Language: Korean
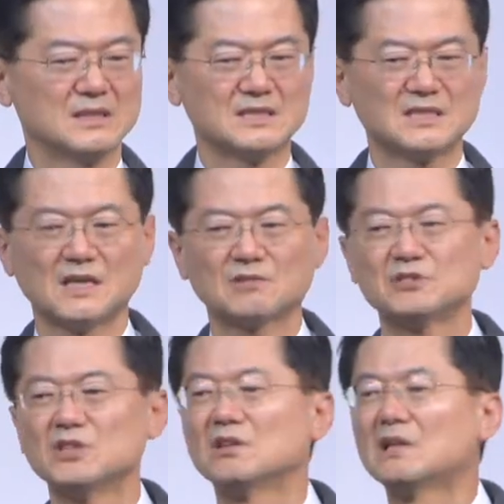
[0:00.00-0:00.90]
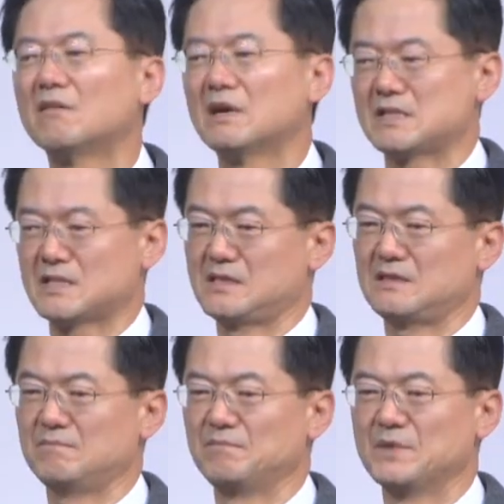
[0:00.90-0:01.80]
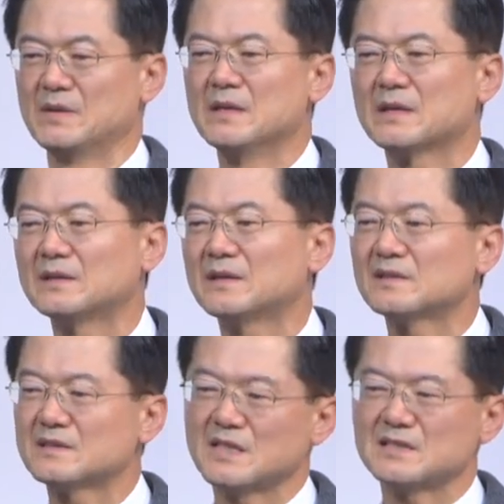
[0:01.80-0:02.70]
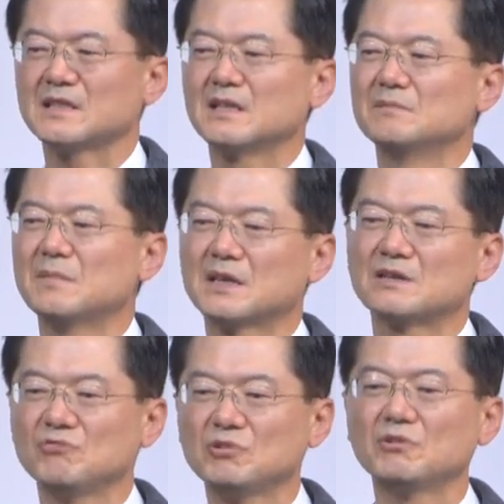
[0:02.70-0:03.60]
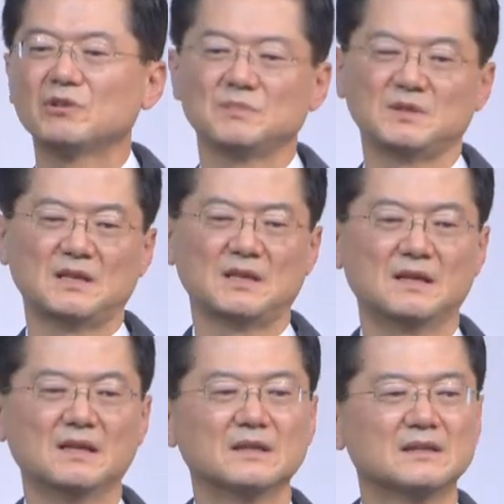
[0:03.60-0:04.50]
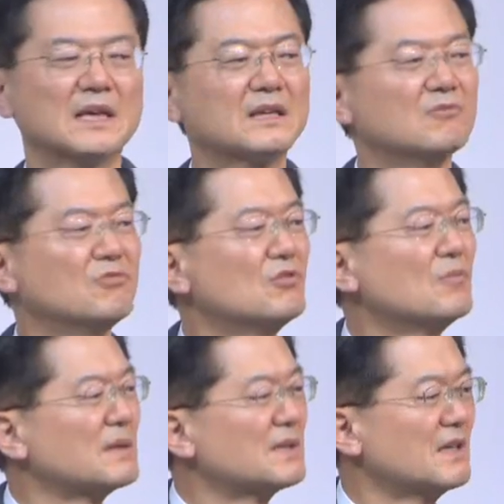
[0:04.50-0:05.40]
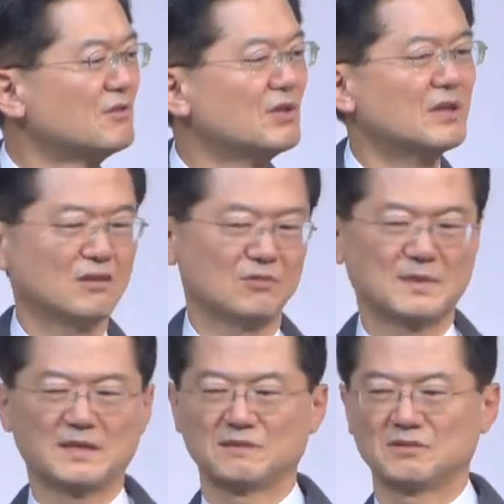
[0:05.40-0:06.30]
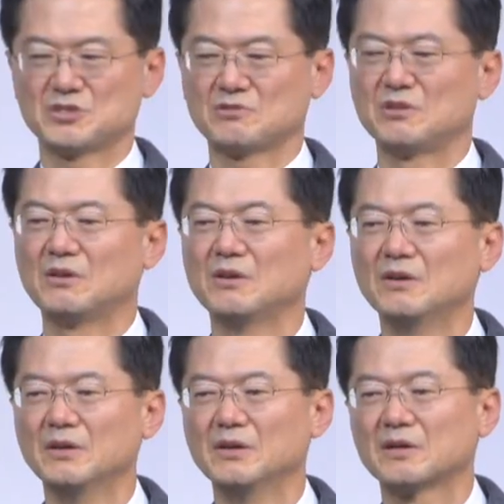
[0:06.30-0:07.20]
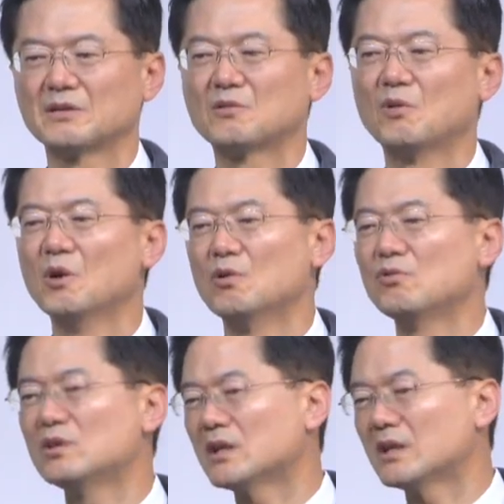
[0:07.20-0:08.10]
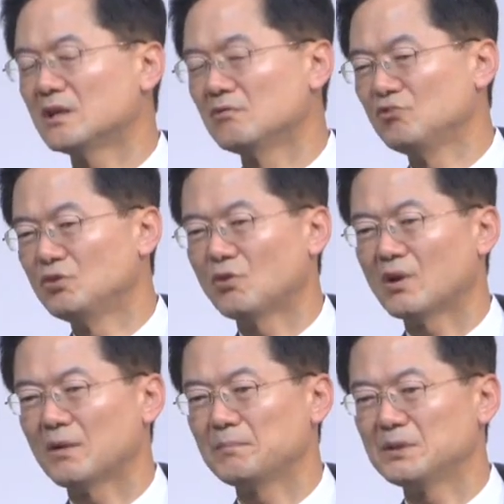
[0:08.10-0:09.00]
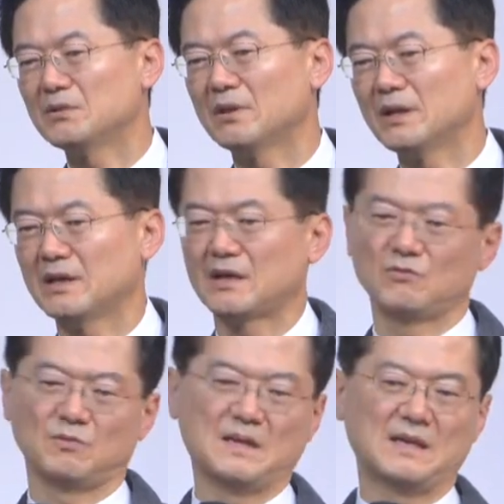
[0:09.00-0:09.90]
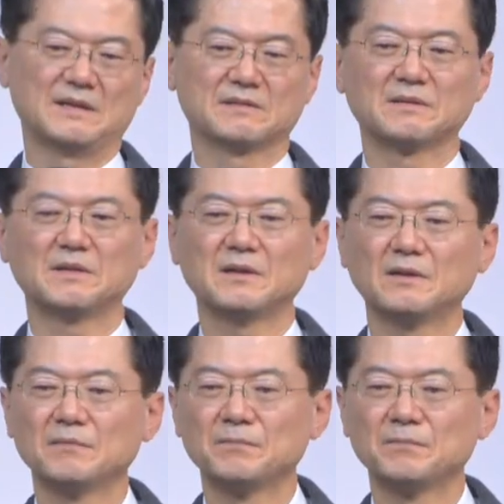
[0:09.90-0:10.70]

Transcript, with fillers: 자꾸 정당화시키는 그래서 찾아낸 말이 위로입니다. 나는 위로받아야 돼 라고 말하는 것이고요. 그리고 우리에게는 위로가 필요해라고 말하는 거예요.